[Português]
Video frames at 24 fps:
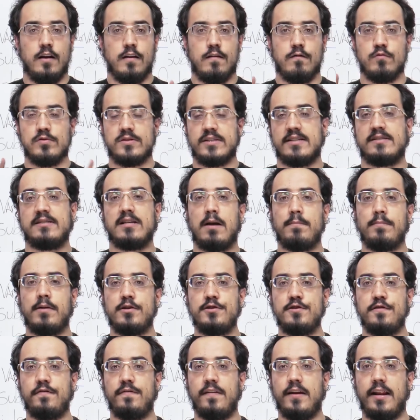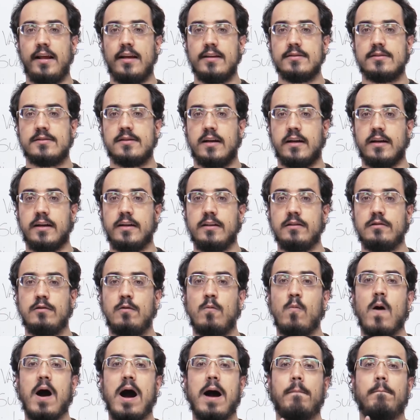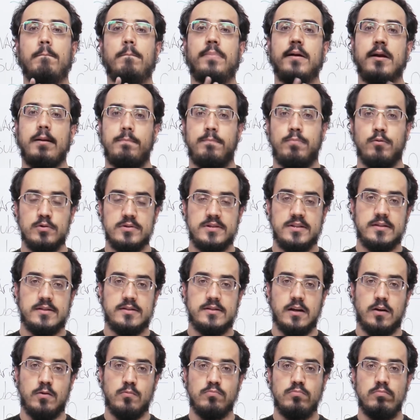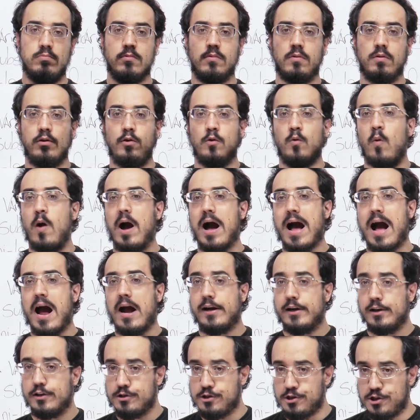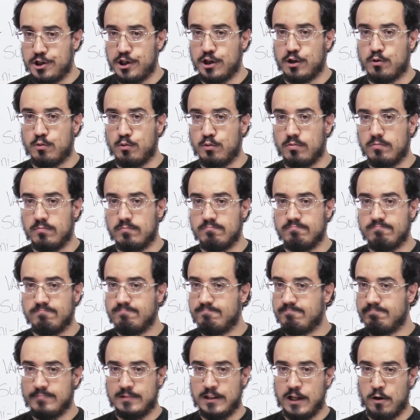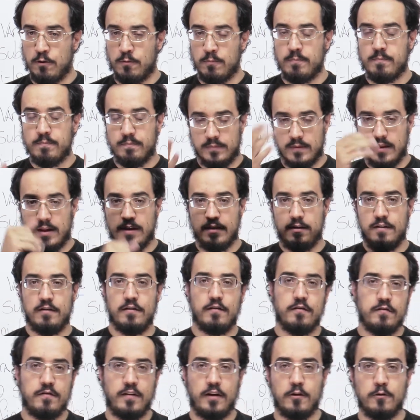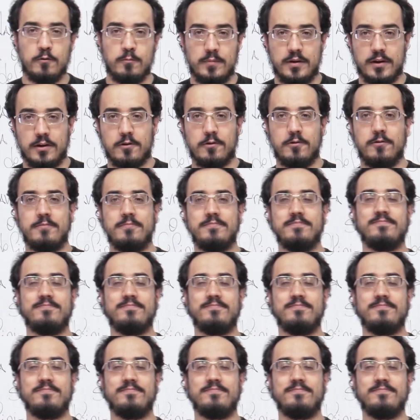Você sabe a diferença entre o a preposição e o a artigo? Não? Vem comigo.